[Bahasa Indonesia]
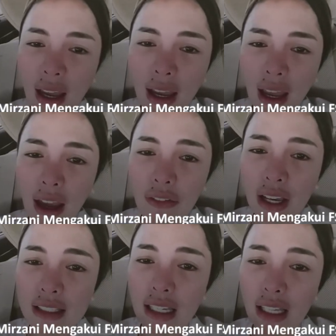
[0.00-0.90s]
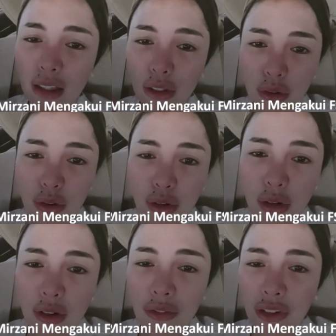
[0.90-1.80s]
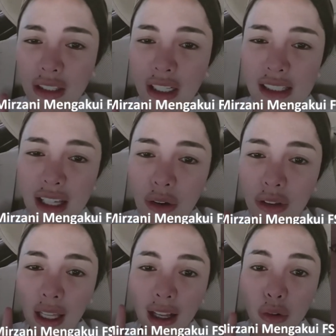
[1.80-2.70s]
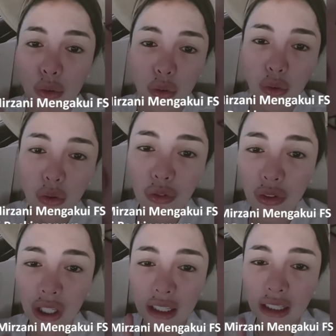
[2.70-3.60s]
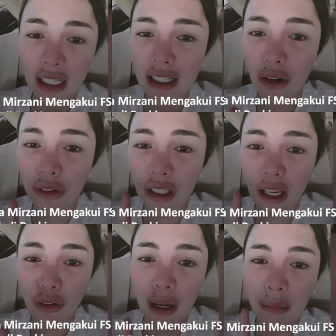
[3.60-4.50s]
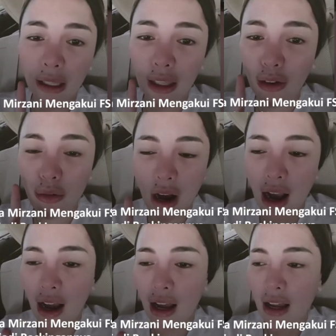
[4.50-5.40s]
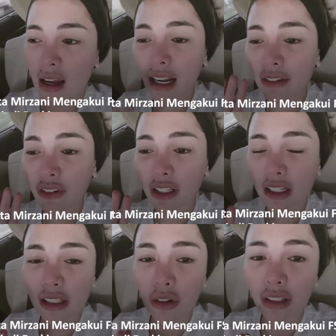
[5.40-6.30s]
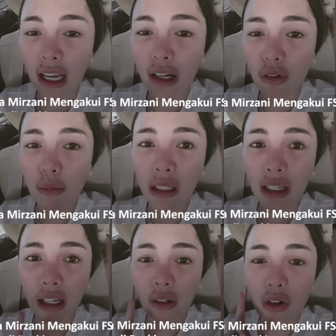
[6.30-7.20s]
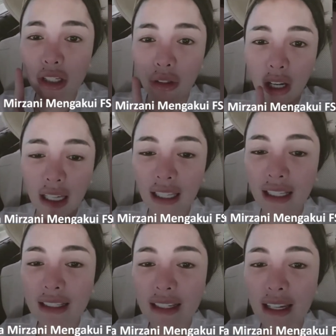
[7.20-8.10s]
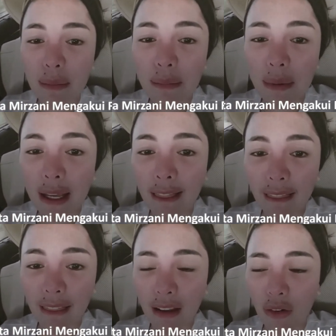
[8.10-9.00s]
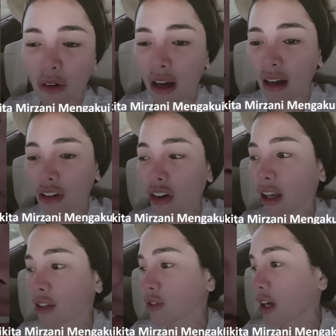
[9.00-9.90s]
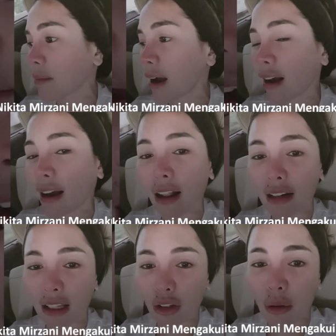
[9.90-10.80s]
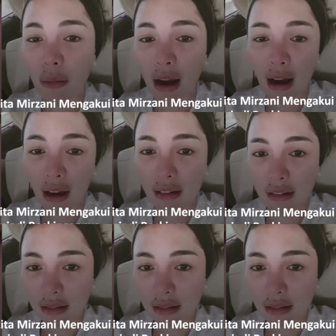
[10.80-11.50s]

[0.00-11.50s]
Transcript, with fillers: Eh, FS itu Fitri Sahulteru. Fitri Sahulteru yang backing gua. Selain Fitri Sahulteru, backingan gua satu lagi, Jinny Prit. Tau nggak? No, yang suka mangkal di Tomang.